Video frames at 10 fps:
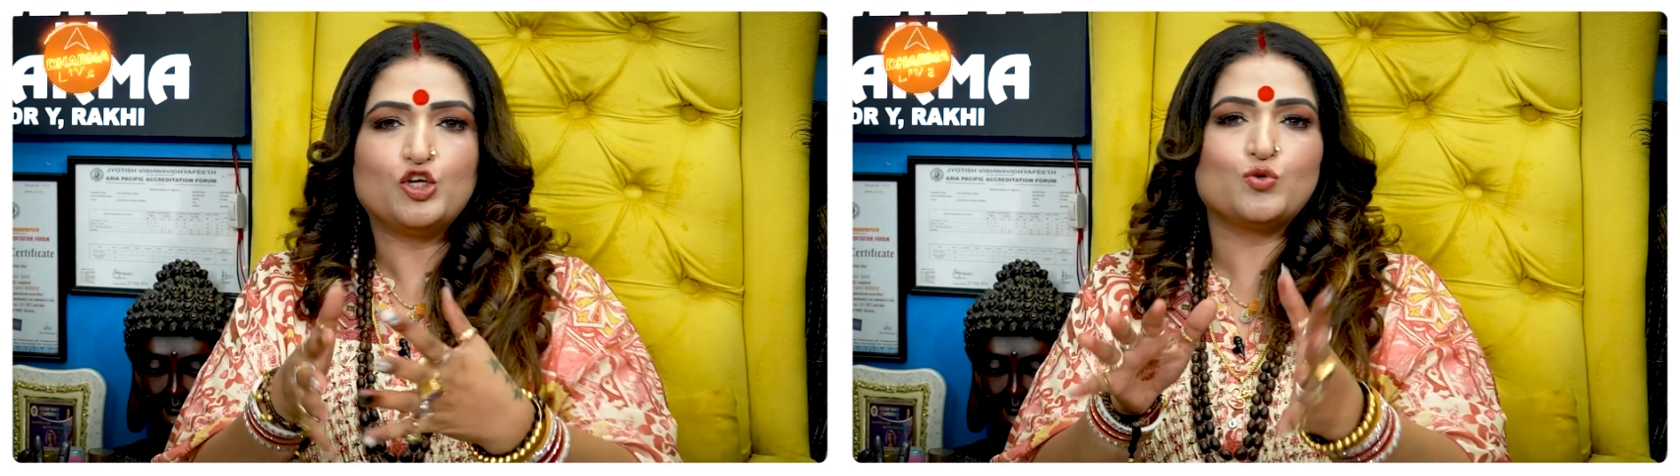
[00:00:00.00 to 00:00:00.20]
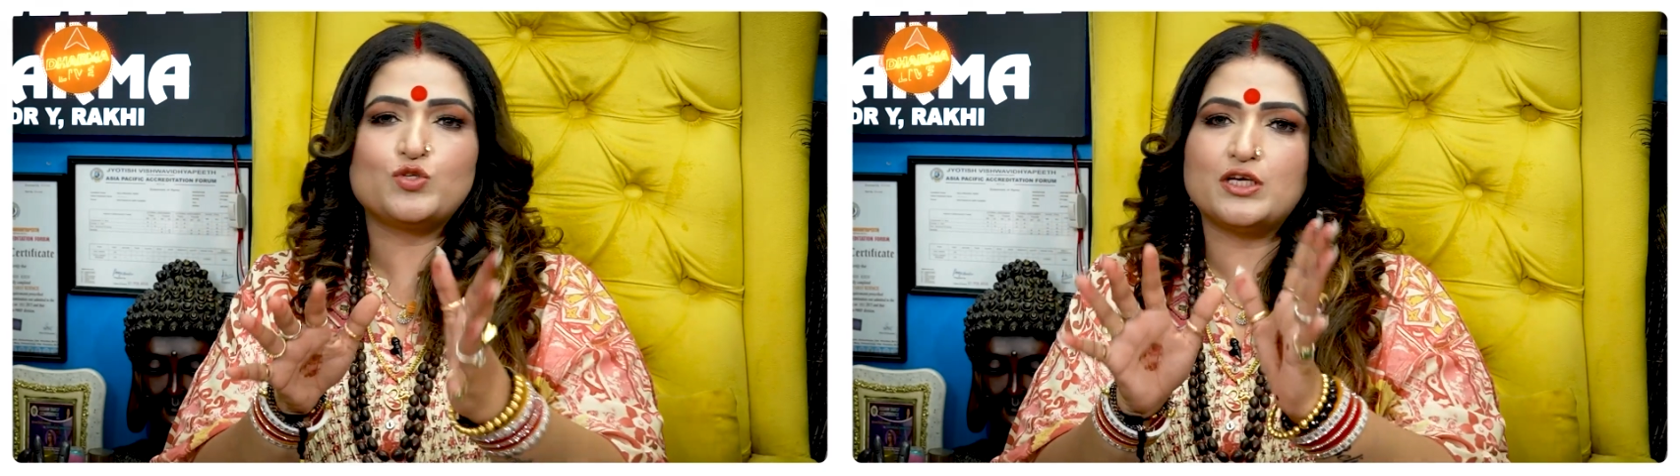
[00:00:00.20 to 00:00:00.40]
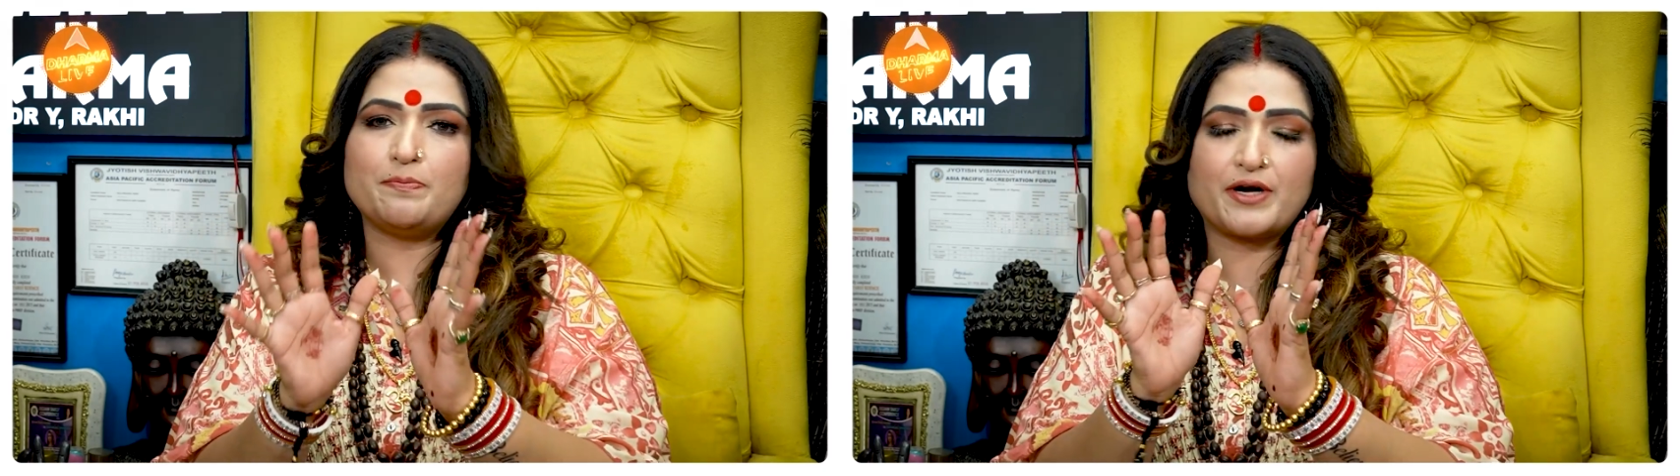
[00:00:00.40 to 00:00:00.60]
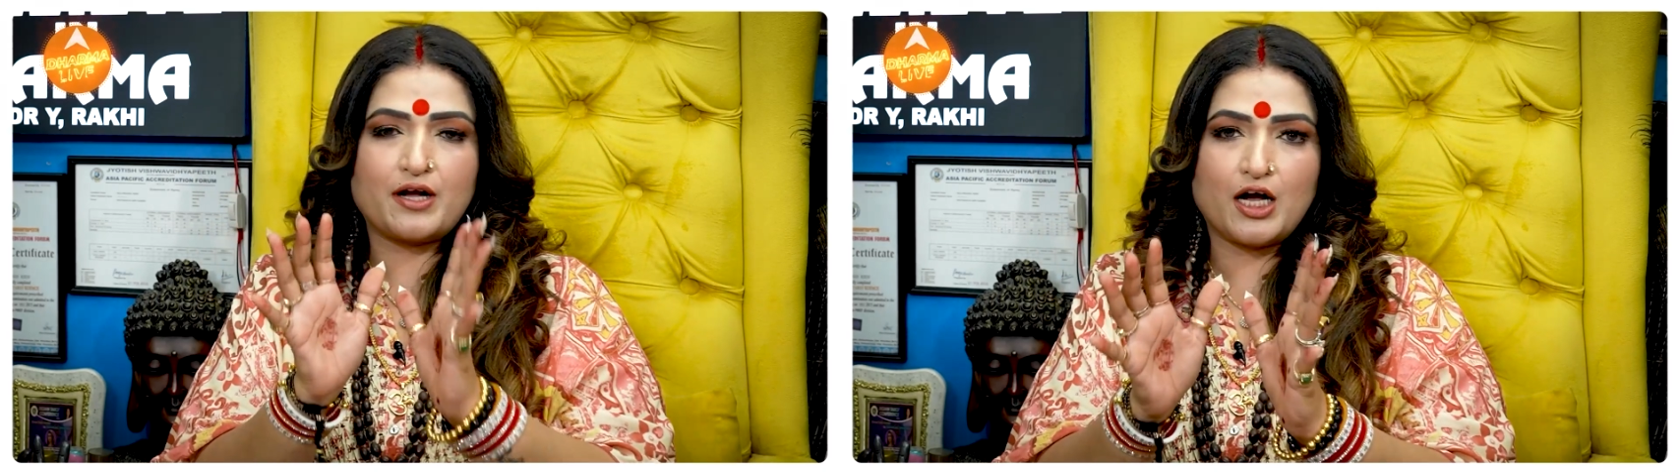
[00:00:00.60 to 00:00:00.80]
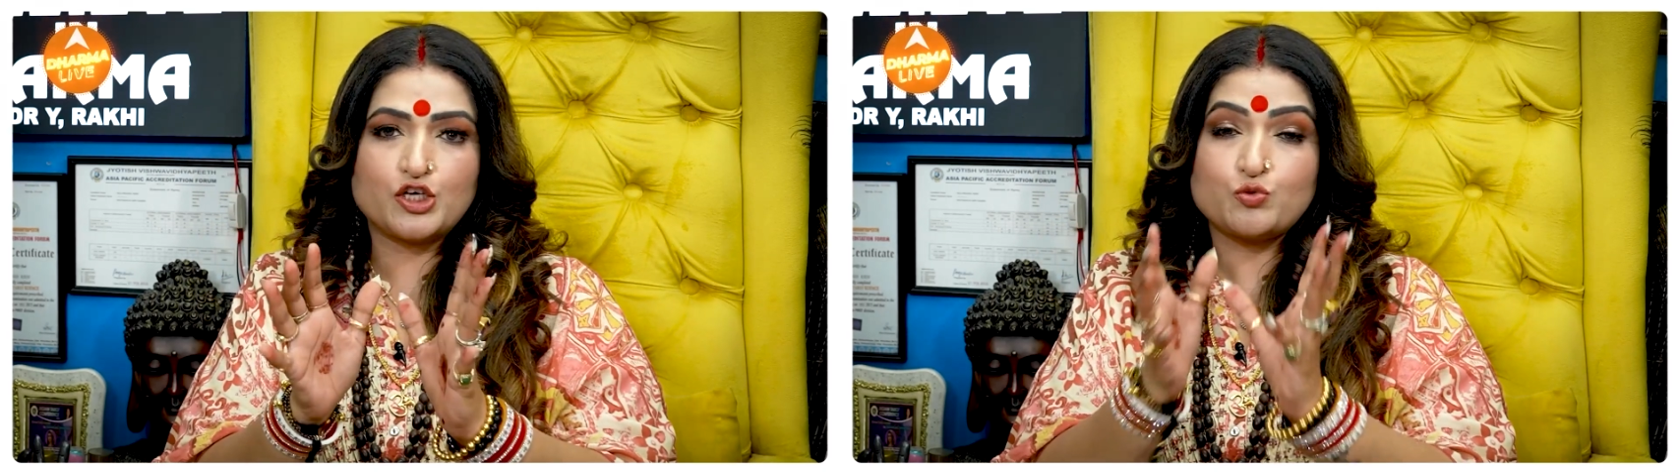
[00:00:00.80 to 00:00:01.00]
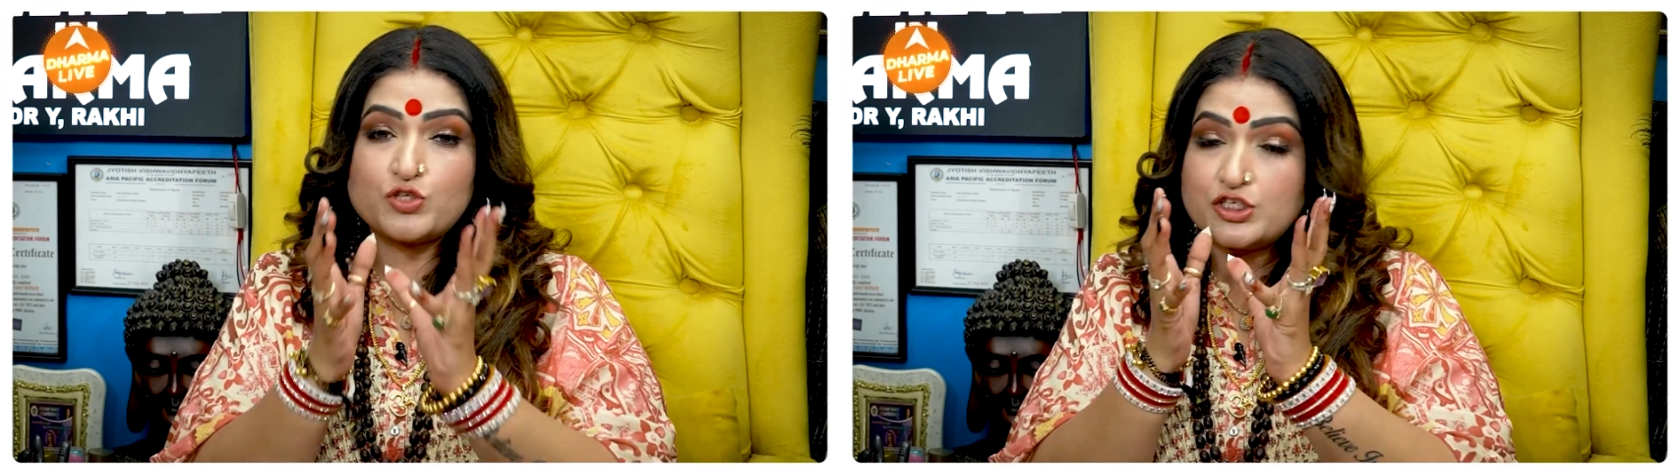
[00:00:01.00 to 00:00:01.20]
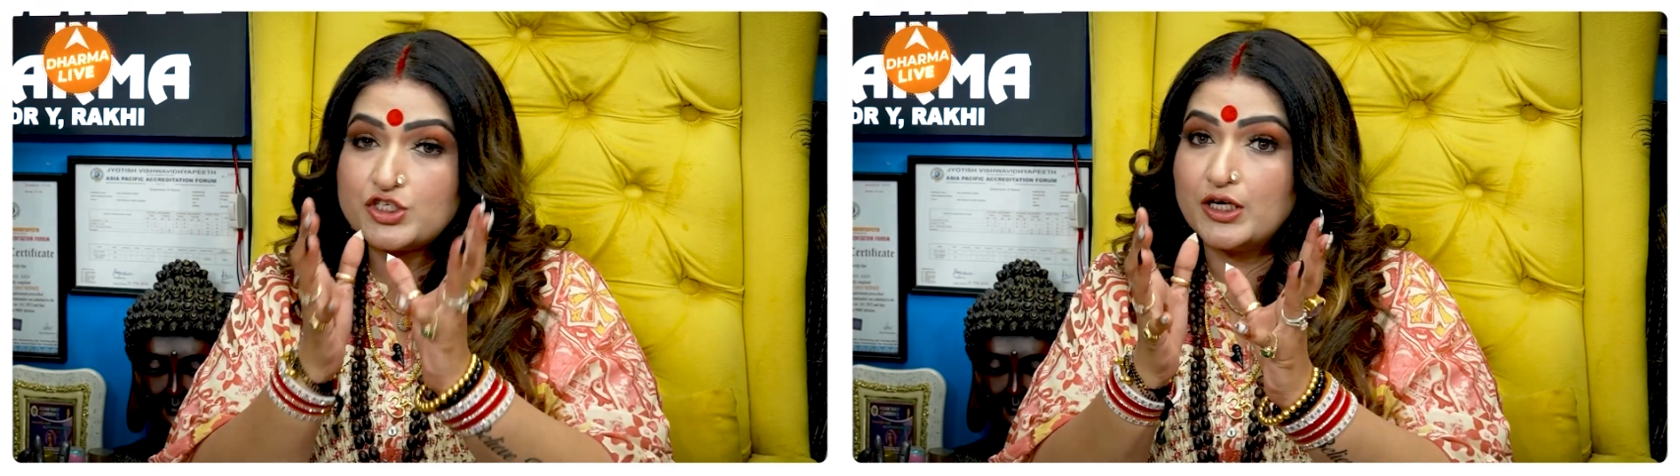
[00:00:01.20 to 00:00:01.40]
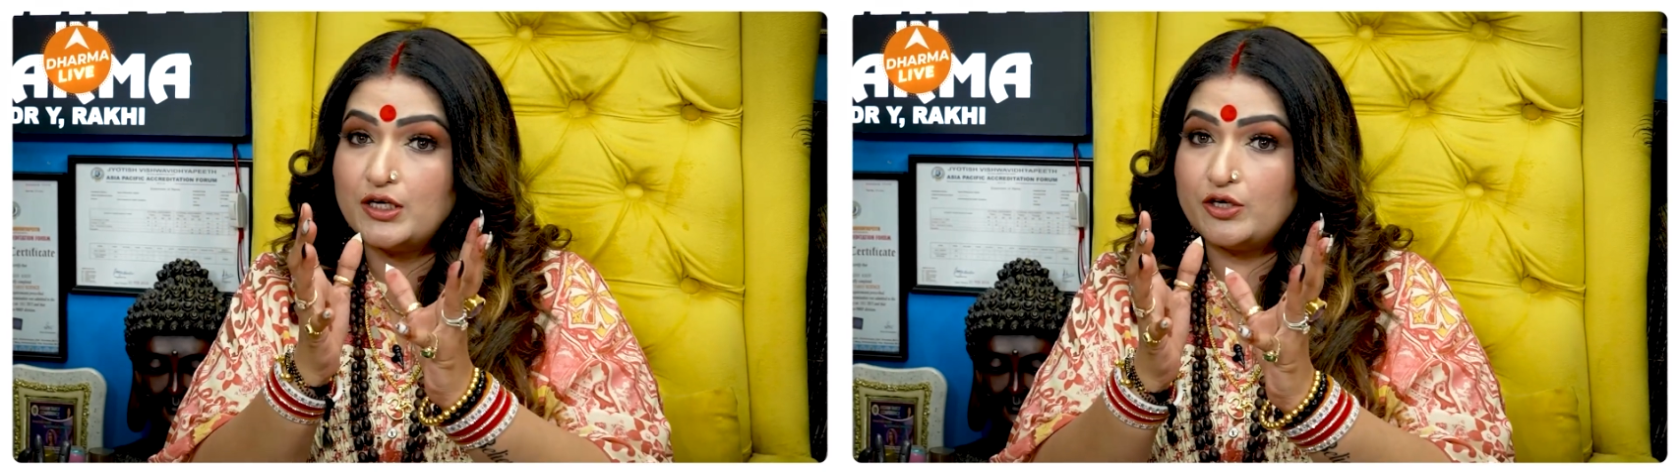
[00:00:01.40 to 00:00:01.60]
तो उसकी प्रकाश उसकी
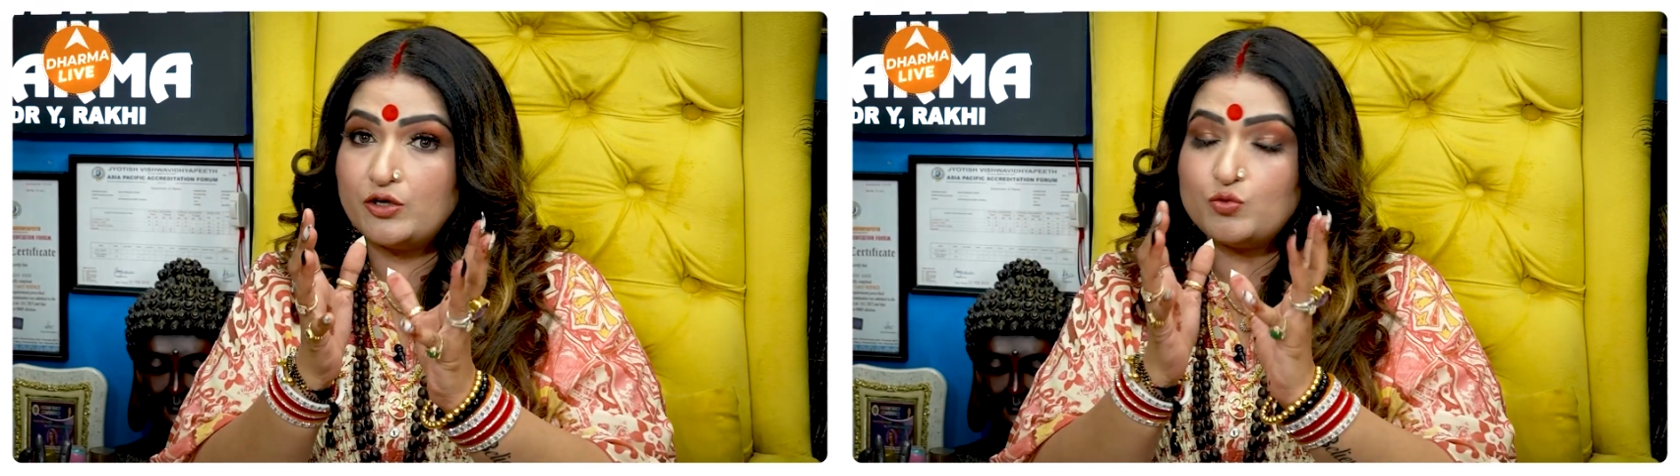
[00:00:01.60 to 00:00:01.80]
जलन